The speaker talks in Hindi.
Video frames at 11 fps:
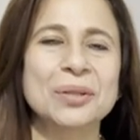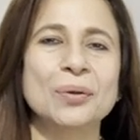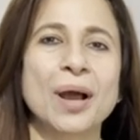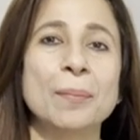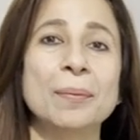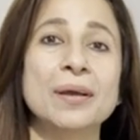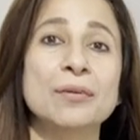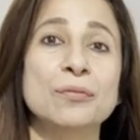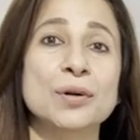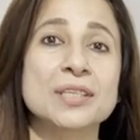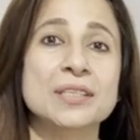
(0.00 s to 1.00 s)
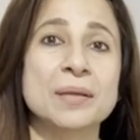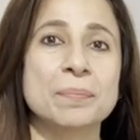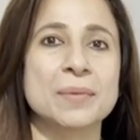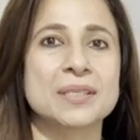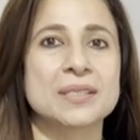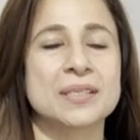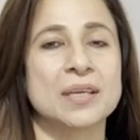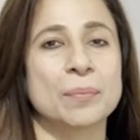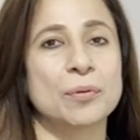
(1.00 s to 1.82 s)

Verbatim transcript: तो आप अगर व्हाट्सएप मैसेज या